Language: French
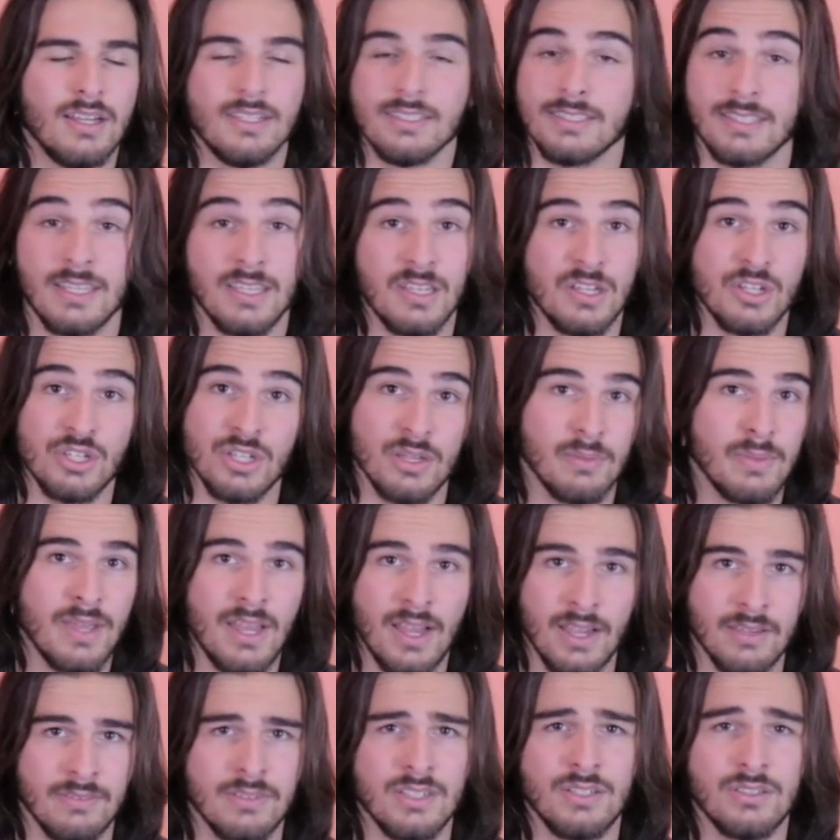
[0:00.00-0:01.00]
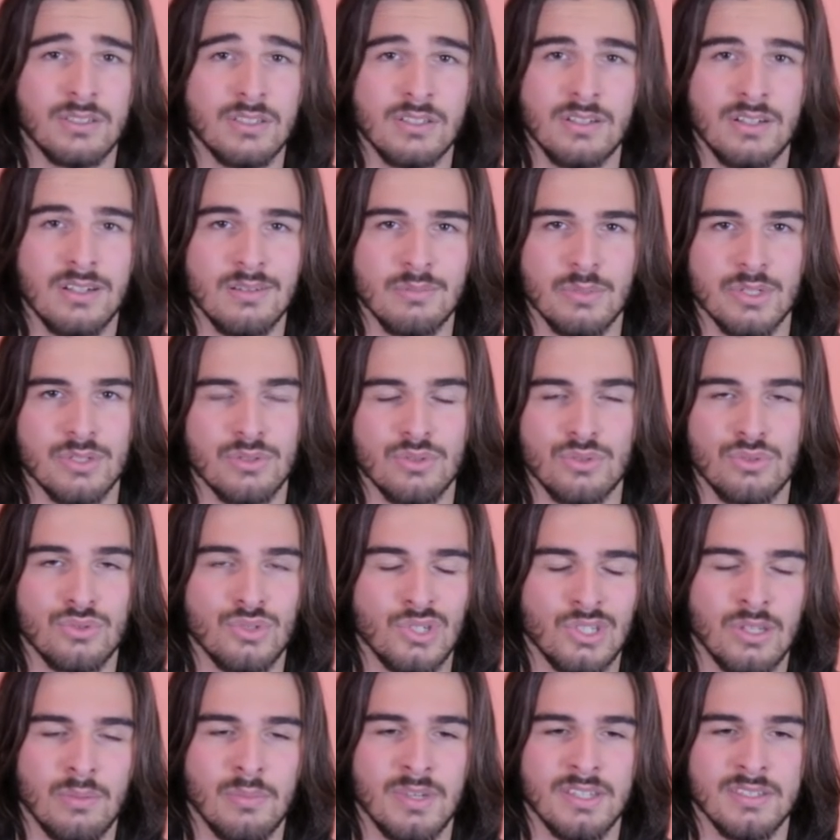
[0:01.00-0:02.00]
ce qui n'est jamais arrivé encore hein, parce que je
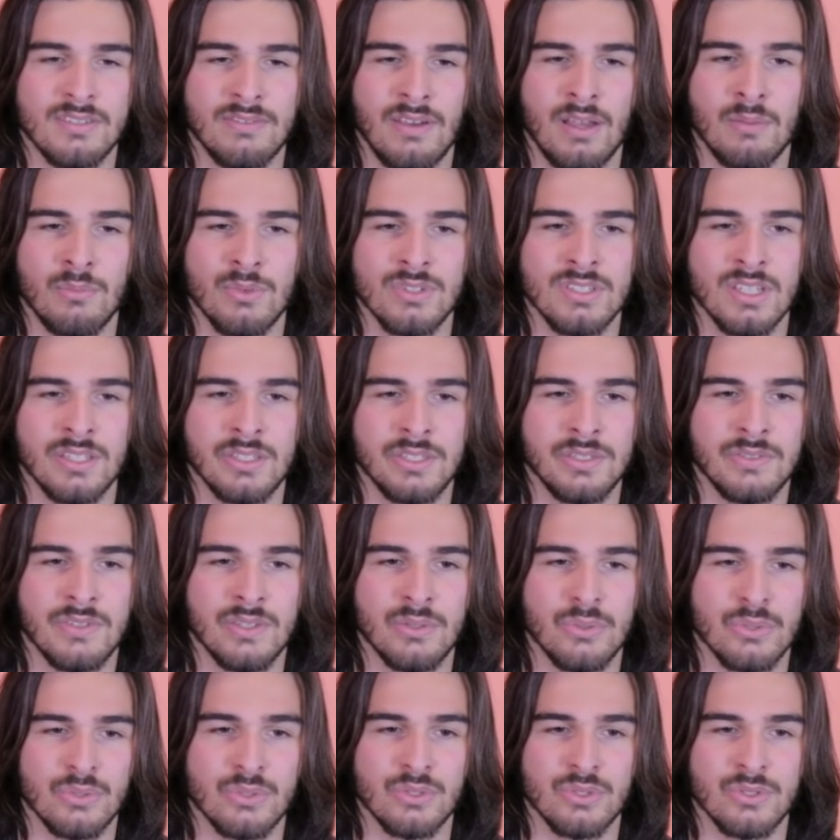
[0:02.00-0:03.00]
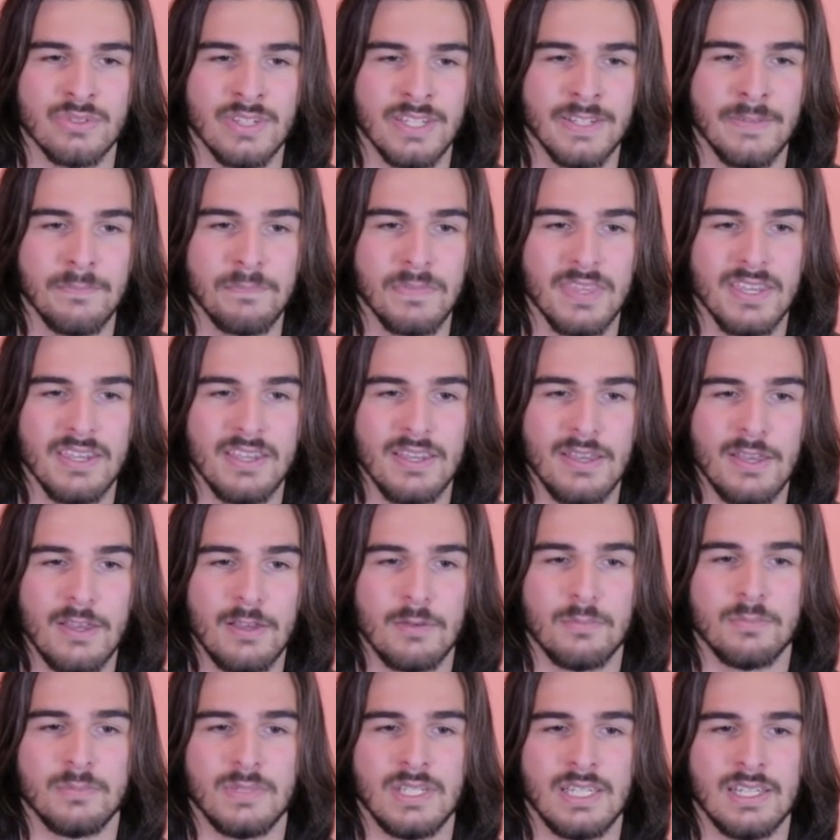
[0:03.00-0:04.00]
suis jamais vraiment satisfait de ce que je fais.
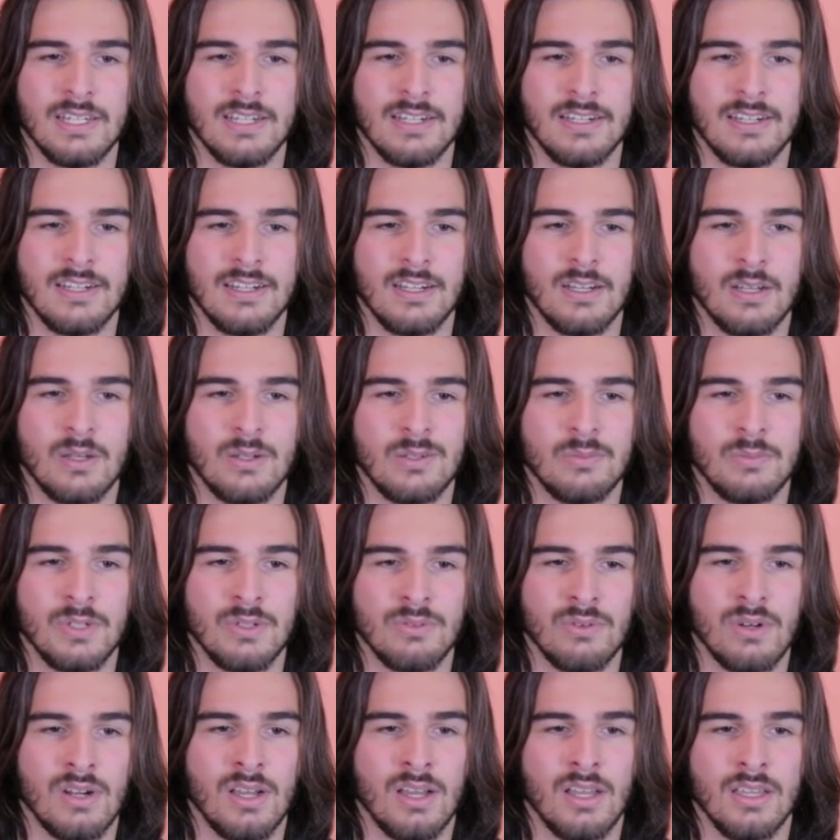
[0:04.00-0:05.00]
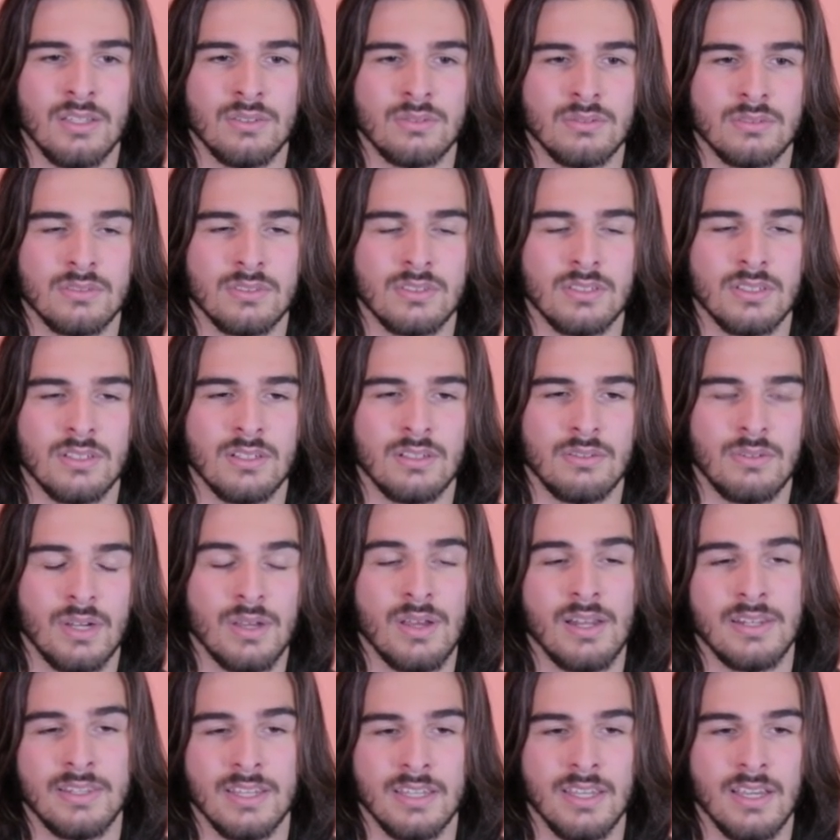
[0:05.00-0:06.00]
Euh, mais, voilà, et donc
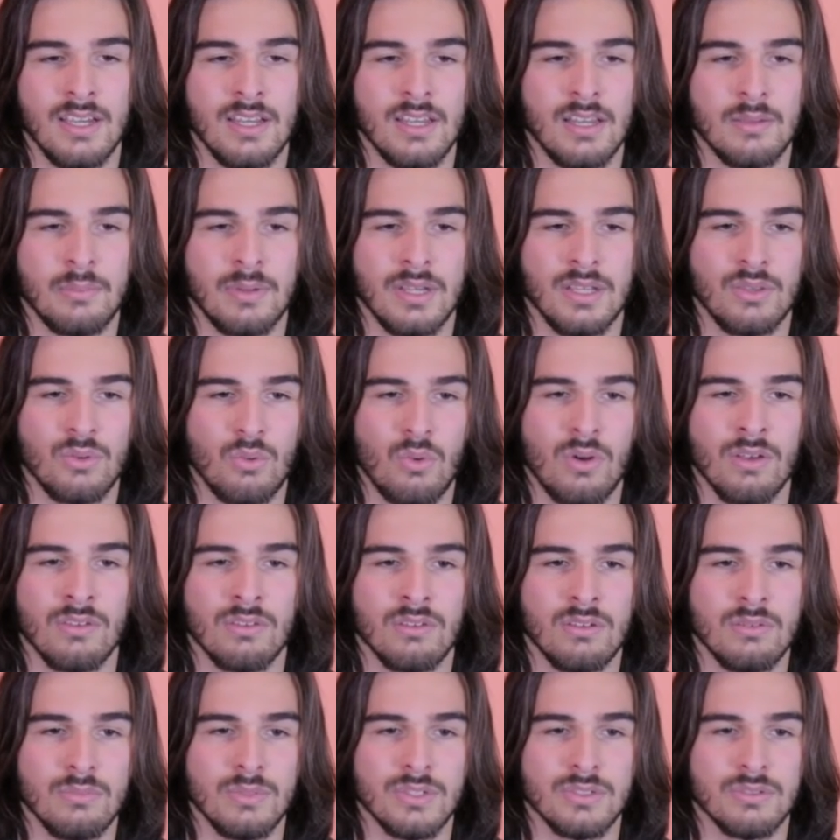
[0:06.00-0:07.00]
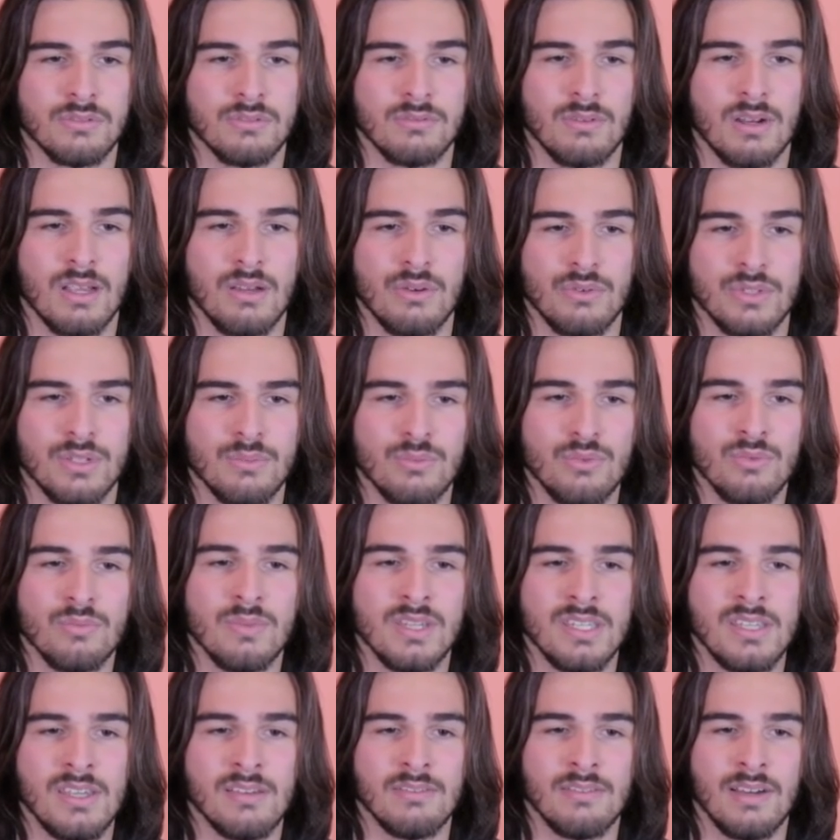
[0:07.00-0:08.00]
euh, il a pris 3 ans parce que voilà, au début
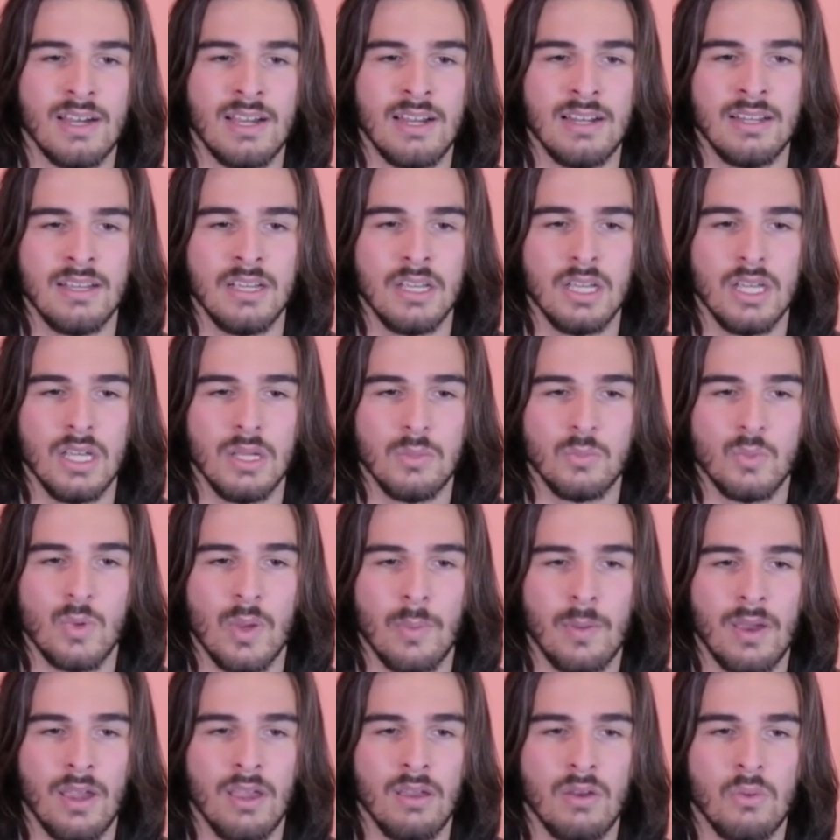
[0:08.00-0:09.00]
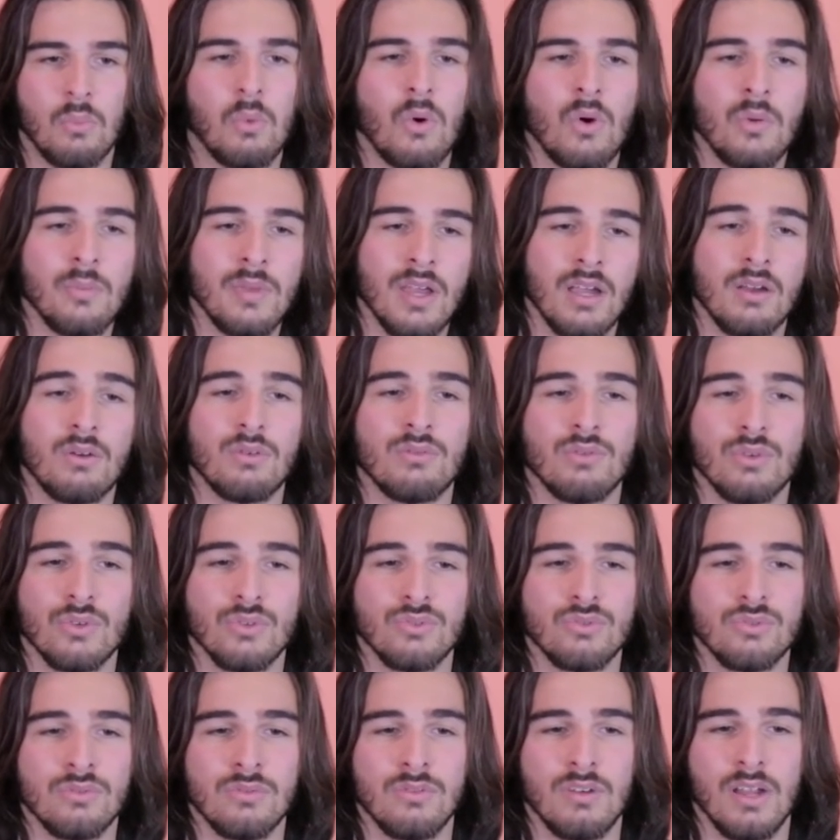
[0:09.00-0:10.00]
médiéval, puis après euh, première
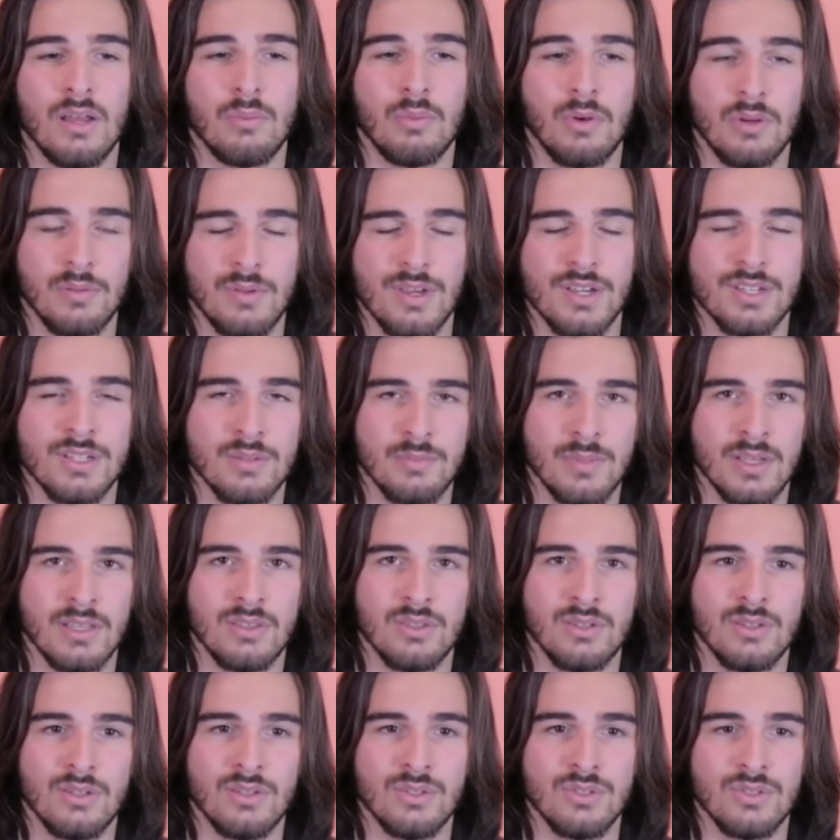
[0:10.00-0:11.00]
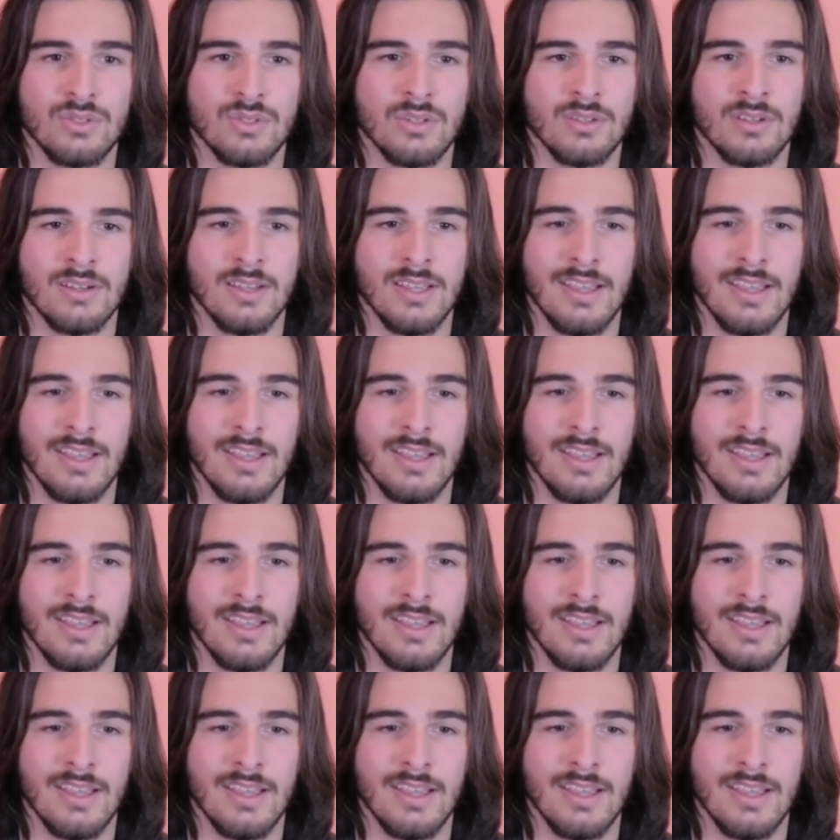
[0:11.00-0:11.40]
convention, la première Japan Touch,